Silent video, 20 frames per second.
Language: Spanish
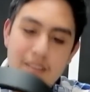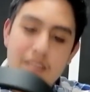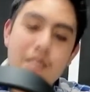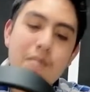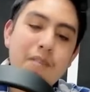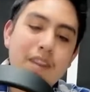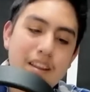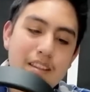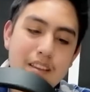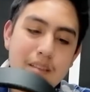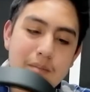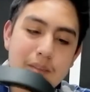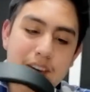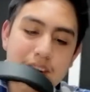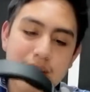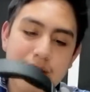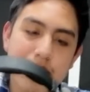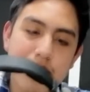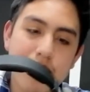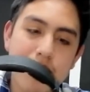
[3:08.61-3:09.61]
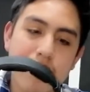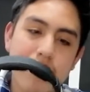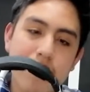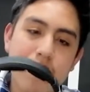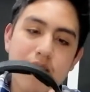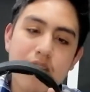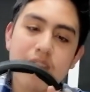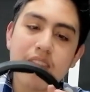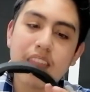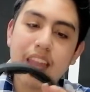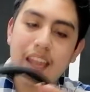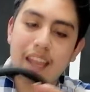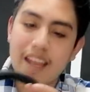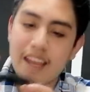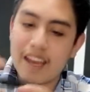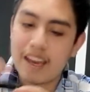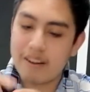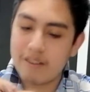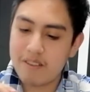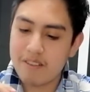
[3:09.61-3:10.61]
No sé por qué les digo micrófonos que no son tan
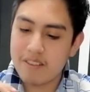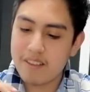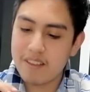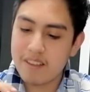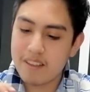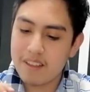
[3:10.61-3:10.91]
caros.